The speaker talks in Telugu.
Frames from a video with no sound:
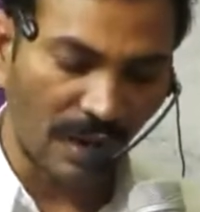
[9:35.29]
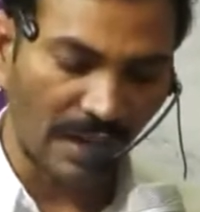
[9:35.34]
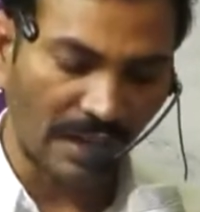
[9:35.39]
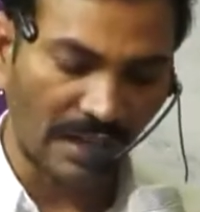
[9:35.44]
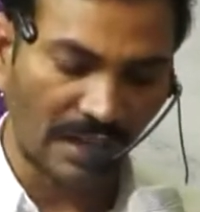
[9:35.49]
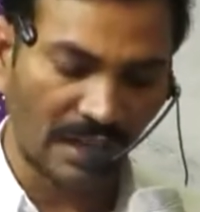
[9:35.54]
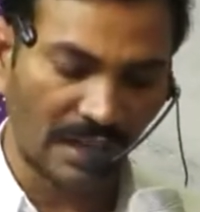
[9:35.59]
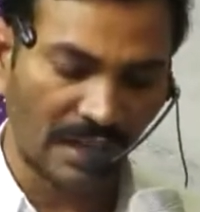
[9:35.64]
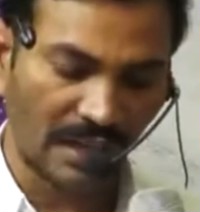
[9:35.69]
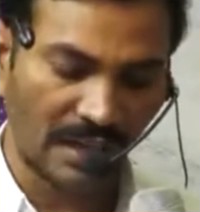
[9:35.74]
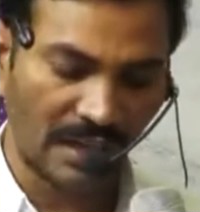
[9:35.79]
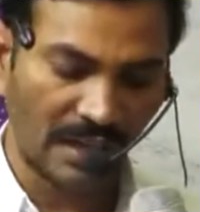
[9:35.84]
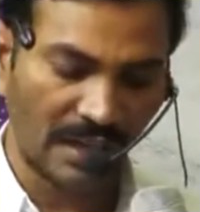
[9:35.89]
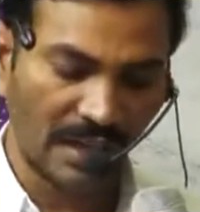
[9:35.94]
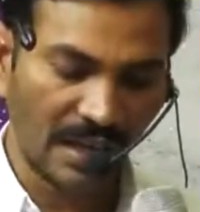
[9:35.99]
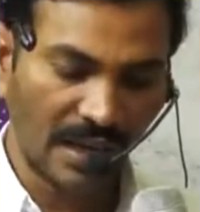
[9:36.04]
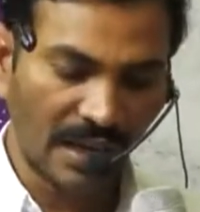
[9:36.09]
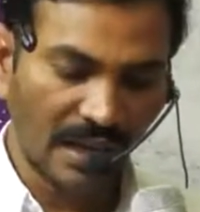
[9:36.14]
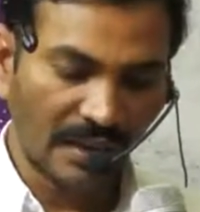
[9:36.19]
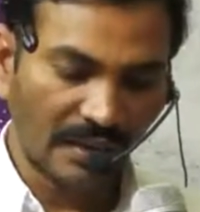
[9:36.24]
వారికి
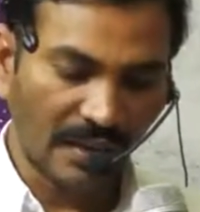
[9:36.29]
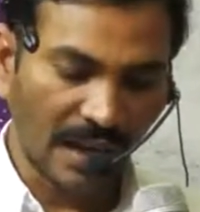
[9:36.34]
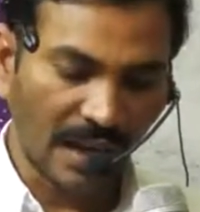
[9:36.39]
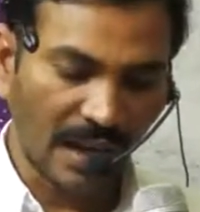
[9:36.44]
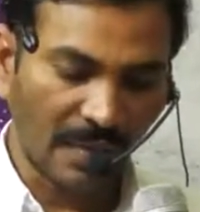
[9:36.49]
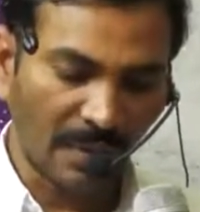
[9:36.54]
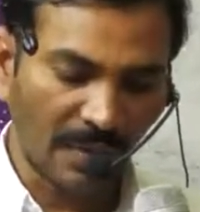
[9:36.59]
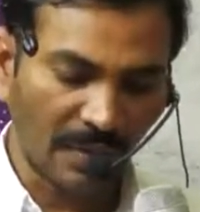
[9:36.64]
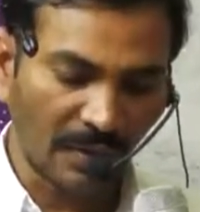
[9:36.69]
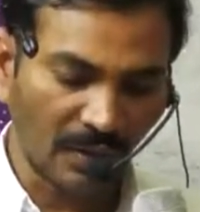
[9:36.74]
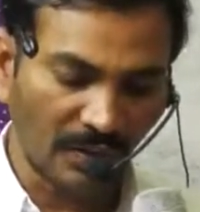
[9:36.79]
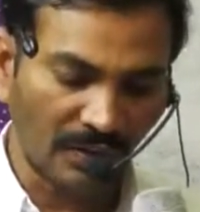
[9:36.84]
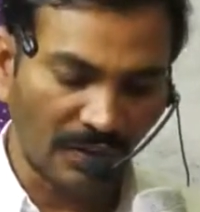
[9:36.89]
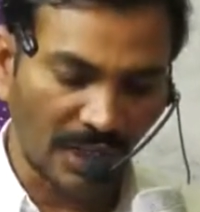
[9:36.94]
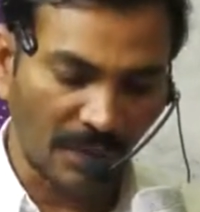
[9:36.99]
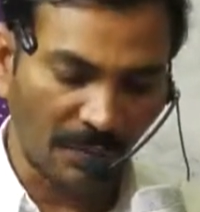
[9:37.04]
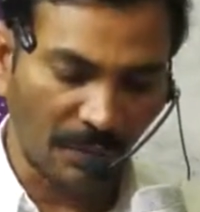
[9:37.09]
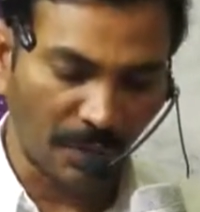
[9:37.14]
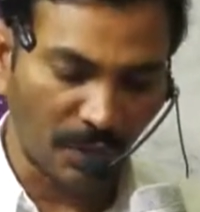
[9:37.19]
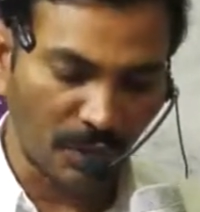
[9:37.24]
తన నిబంధన
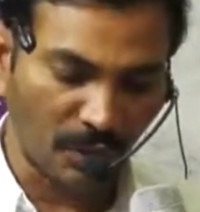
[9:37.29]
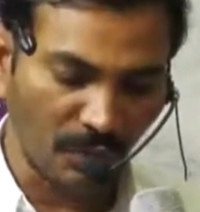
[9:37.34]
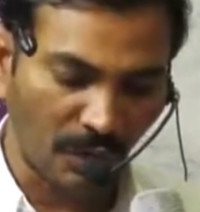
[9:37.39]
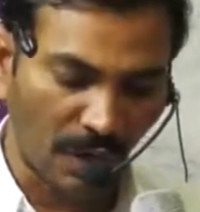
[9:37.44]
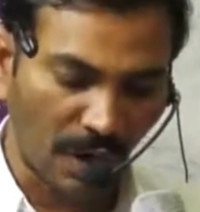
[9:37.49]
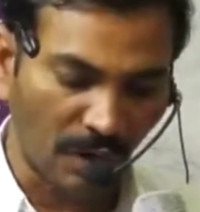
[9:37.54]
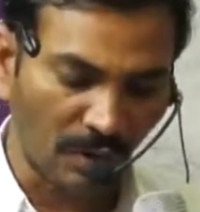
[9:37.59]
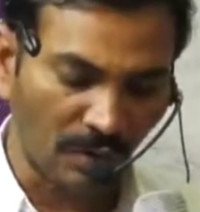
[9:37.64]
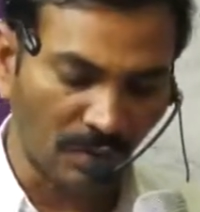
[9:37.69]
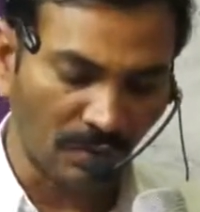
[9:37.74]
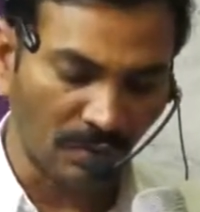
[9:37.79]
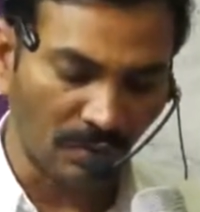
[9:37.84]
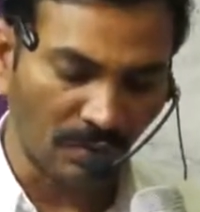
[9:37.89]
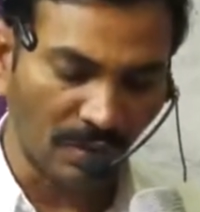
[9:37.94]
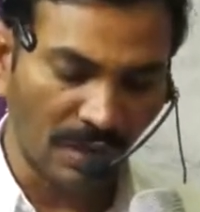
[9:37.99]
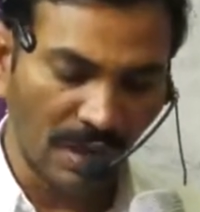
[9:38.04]
స్థిరపరచువాడును